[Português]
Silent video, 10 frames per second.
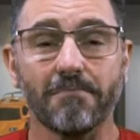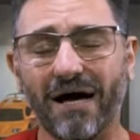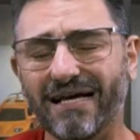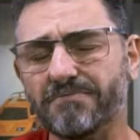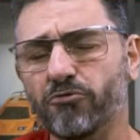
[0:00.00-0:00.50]

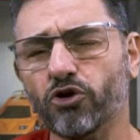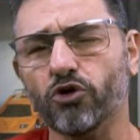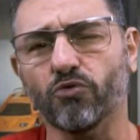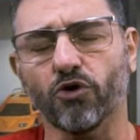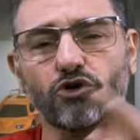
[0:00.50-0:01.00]
Mas
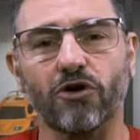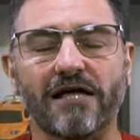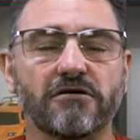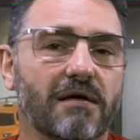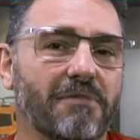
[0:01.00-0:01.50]
por um outro
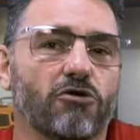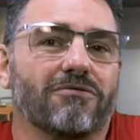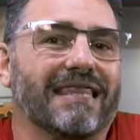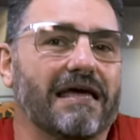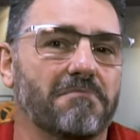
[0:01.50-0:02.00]
lado também
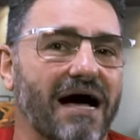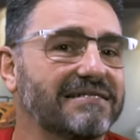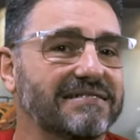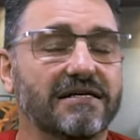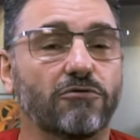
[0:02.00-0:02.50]
não tem
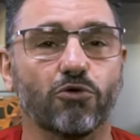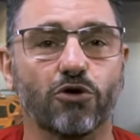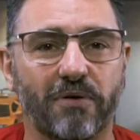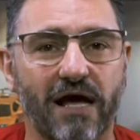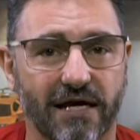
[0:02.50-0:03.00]
mais
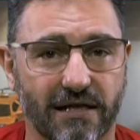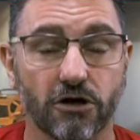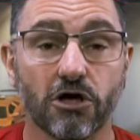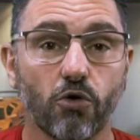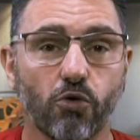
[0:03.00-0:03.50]
seguro para ele.